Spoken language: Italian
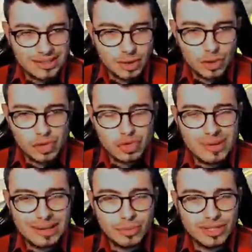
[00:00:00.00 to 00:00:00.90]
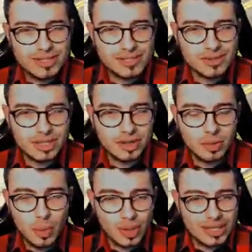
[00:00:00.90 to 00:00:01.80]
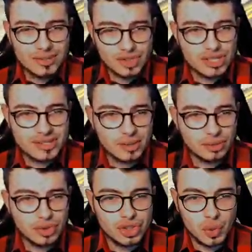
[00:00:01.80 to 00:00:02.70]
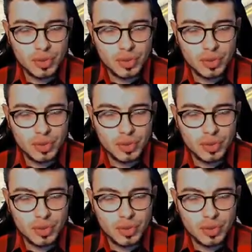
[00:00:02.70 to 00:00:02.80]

Consuma le munizioni. Comunque adesso c'è il secondo giro,